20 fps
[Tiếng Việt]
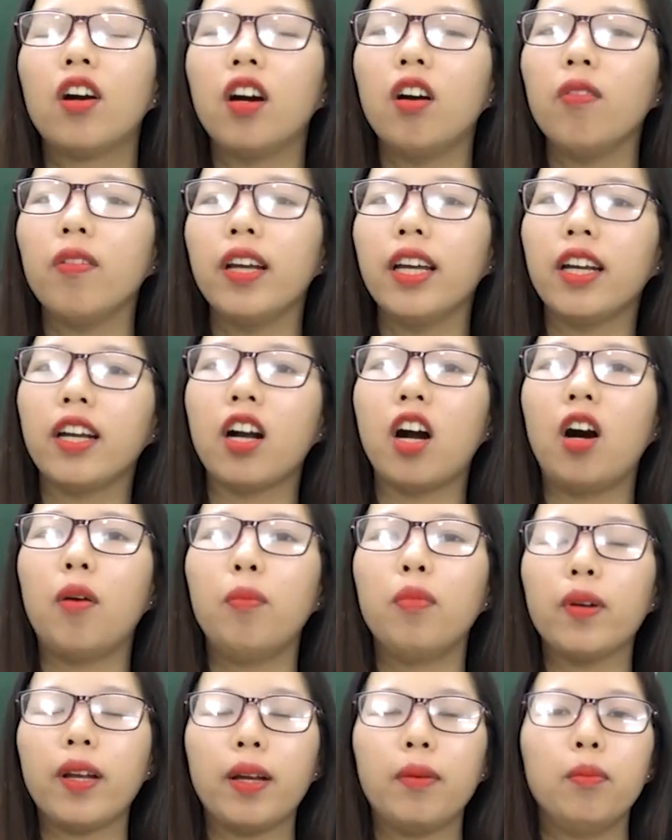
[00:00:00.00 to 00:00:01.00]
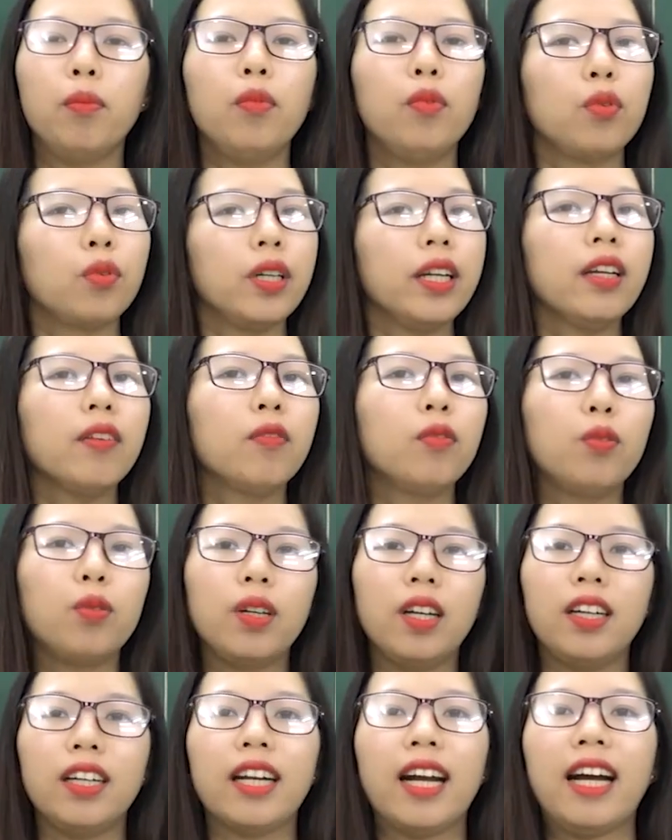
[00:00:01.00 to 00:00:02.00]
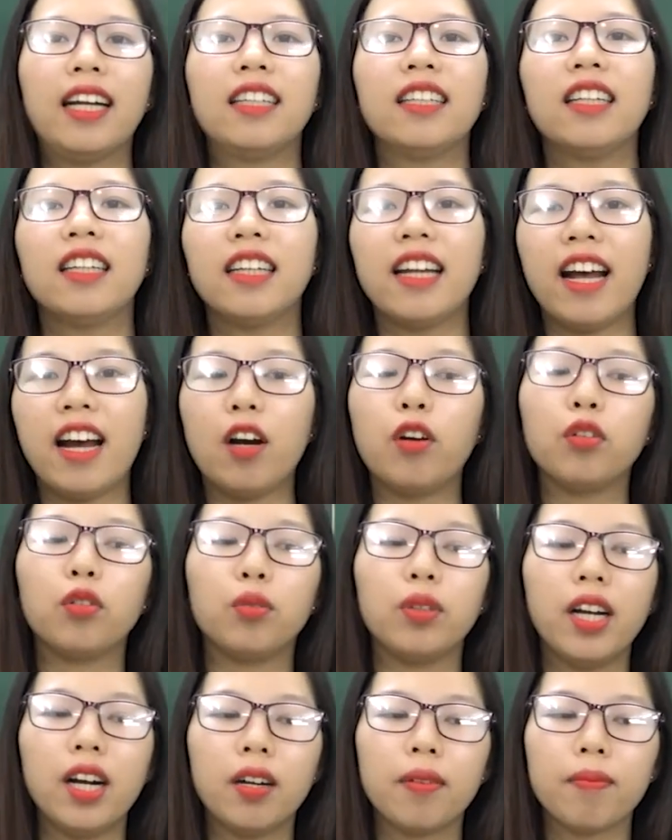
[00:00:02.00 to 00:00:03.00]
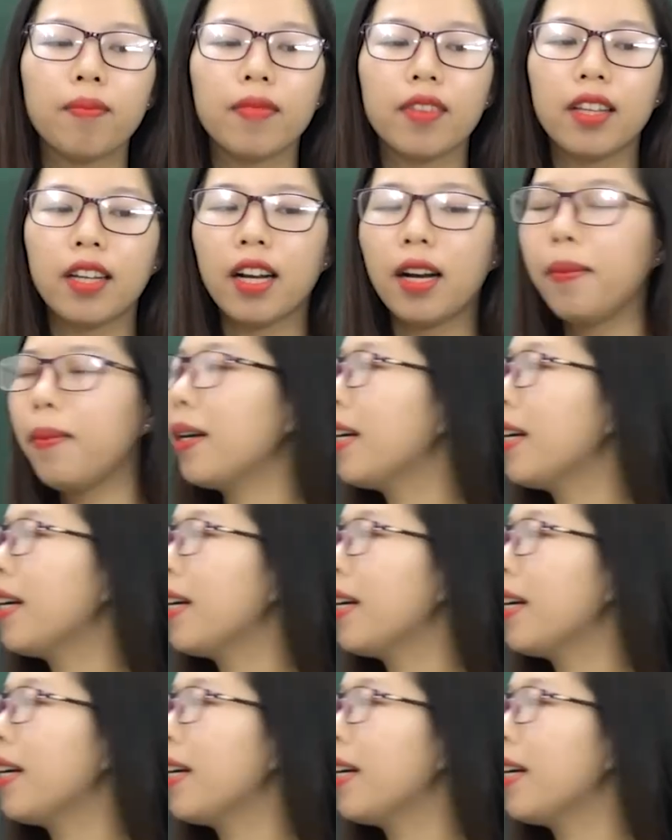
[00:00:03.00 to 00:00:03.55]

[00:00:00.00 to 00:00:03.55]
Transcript: không hề có một cái mục đích vụ lợi cá nhân nào, đúng không? Các